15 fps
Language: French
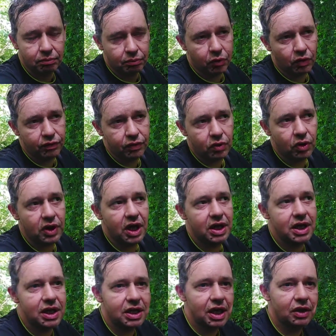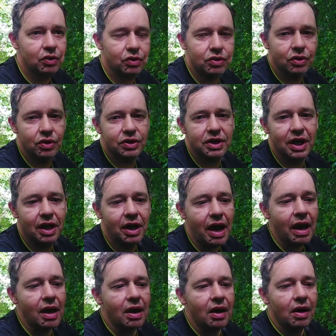pour vous donner une idée de ce que c'est.
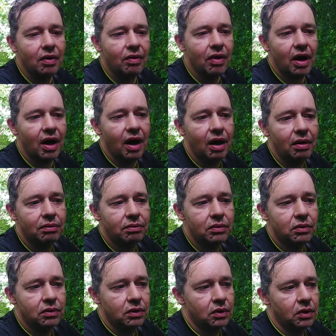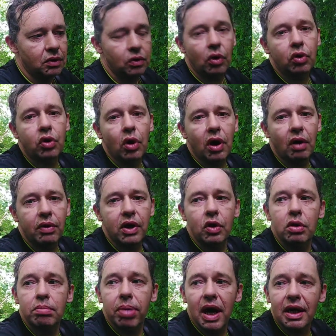Voilà. Donc, ah oui,
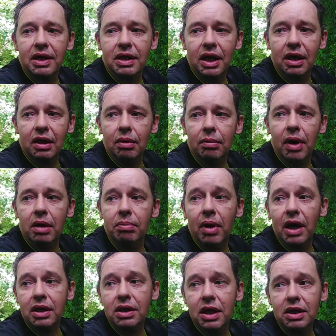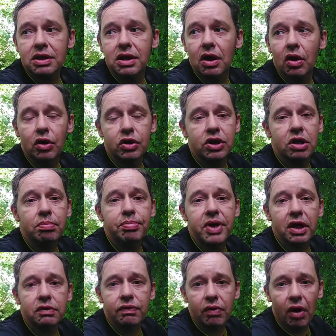une bractée. Bah, une bractée, euh, c'est une
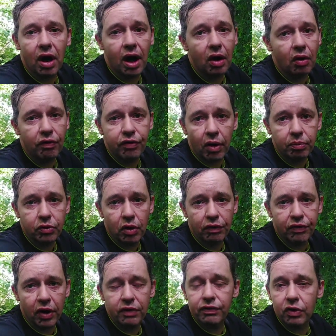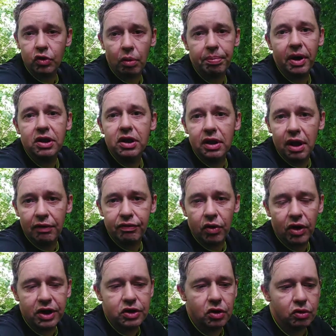pièce florale en forme de feuille faisant partie de la
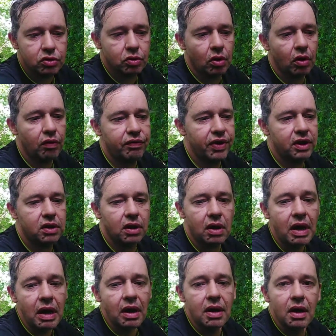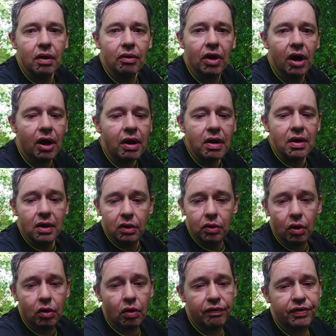florescence, quoi, en fait. Voilà.
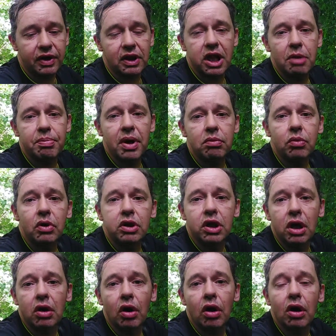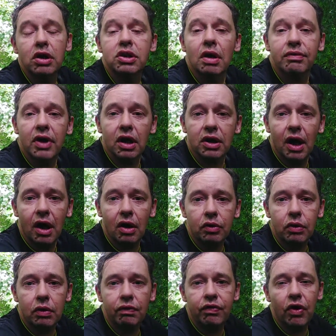Donc, en fait, les baies multicolores, ça vient
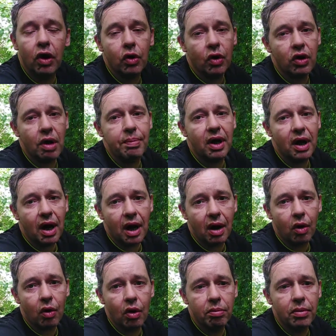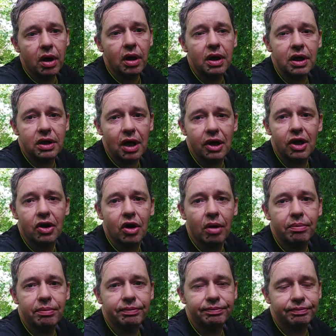d'une fleur qu'on appelle arome l'italicum.